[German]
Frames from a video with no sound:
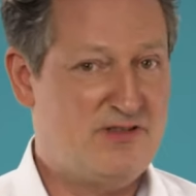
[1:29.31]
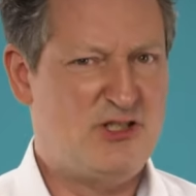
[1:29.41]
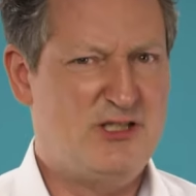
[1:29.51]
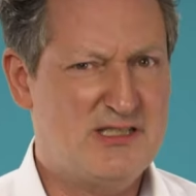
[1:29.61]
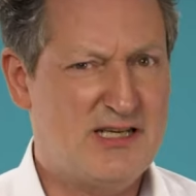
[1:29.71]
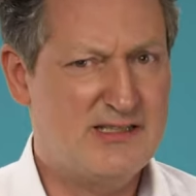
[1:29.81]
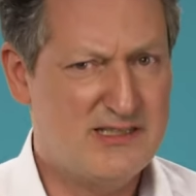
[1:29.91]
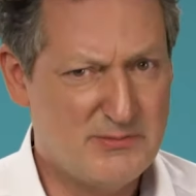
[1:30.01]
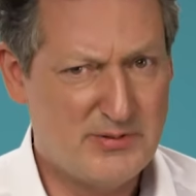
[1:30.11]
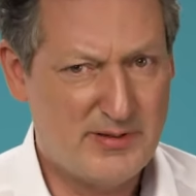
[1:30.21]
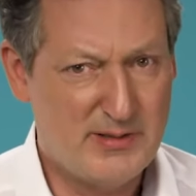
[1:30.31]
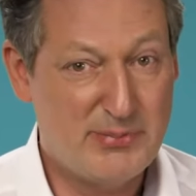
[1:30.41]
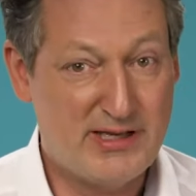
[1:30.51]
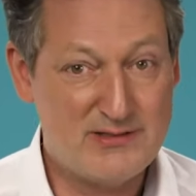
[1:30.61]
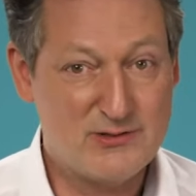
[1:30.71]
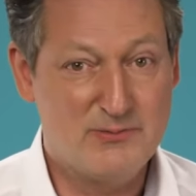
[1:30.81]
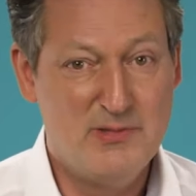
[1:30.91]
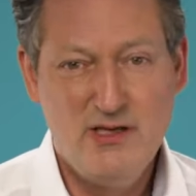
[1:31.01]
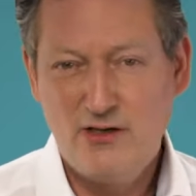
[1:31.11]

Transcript: was steht da eigentlich im Impressum,